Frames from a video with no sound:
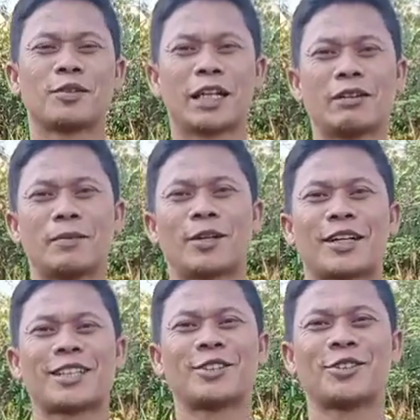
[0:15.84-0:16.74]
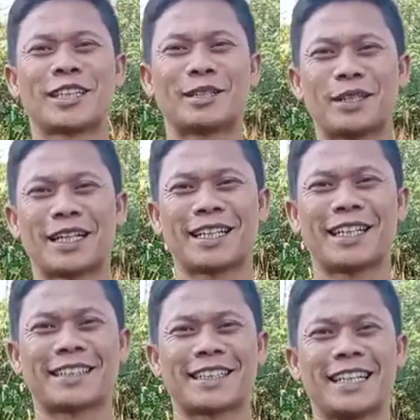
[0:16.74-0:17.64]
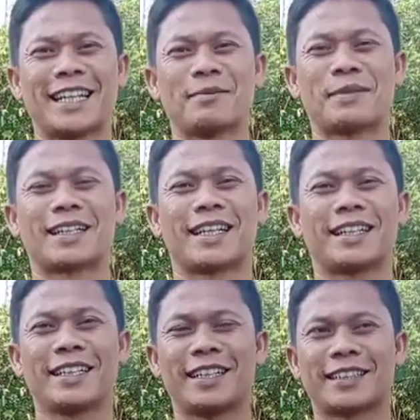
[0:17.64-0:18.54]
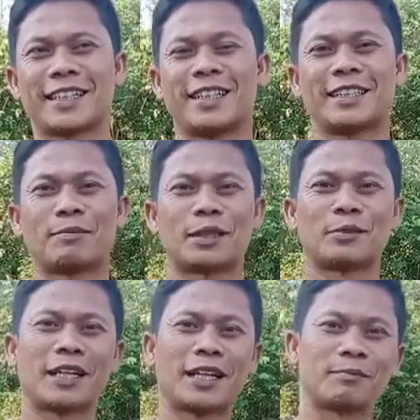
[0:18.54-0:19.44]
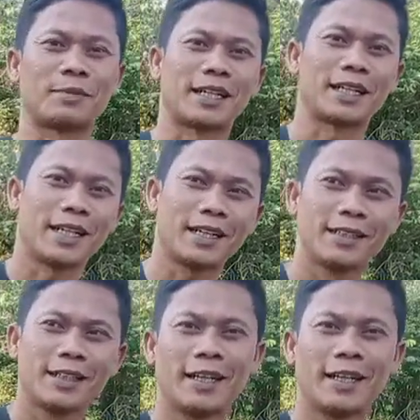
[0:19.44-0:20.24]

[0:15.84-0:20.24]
warahmatullahi wabarakatuh Ketemu lagi dengan saya Mang Nandi di channelnya Petualangan Pedagang